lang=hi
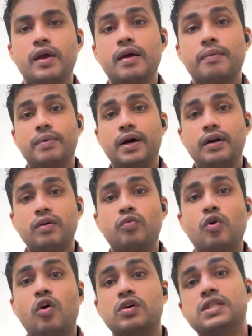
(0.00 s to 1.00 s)
हो बट वो
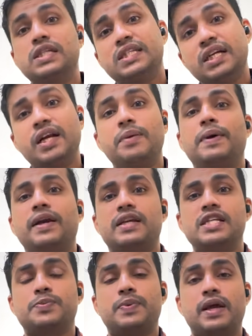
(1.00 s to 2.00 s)
ऑक्सीजन डिपेंड
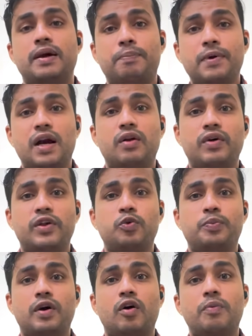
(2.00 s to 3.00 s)
किस पे है प्राणवायु
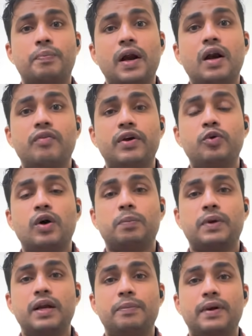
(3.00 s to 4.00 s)
पे और प्राणवायु
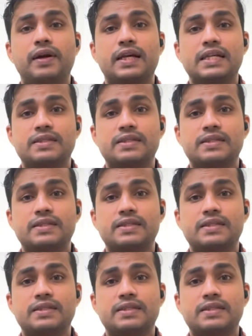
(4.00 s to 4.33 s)
आपके डिपेंड किस